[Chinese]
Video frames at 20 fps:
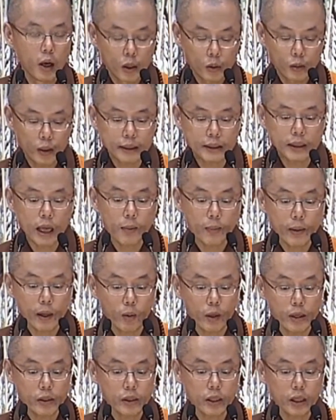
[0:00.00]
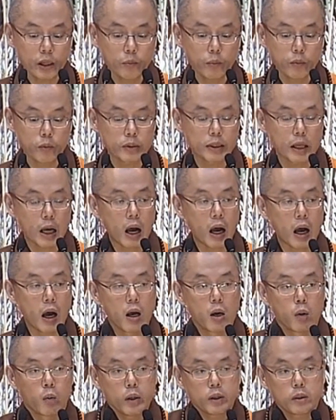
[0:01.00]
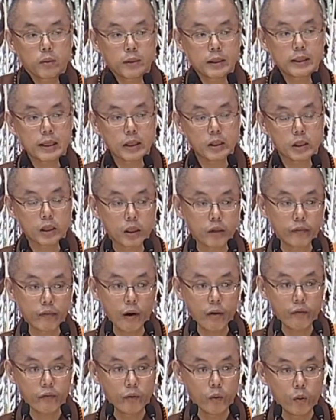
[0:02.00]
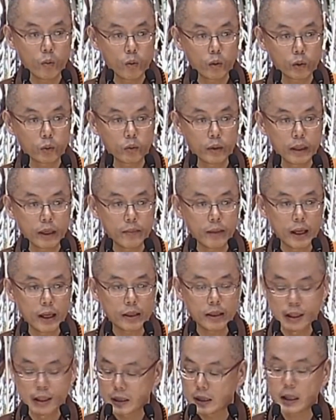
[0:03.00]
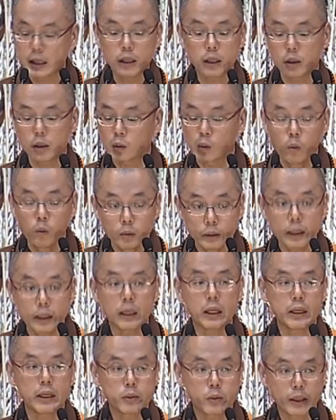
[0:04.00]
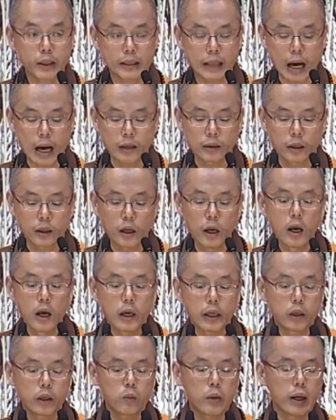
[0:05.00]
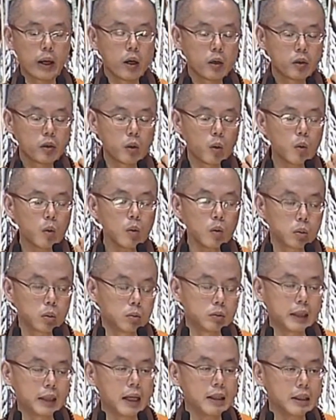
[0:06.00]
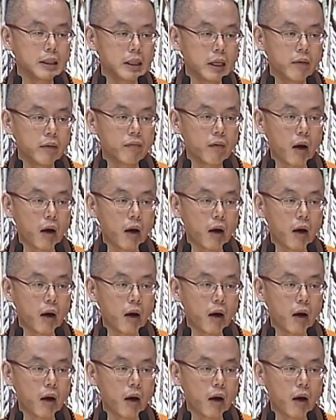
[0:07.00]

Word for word: 所以大悲观世音菩萨为什么在十方佛国土里面积的功德力最大呢？因为有苦难的地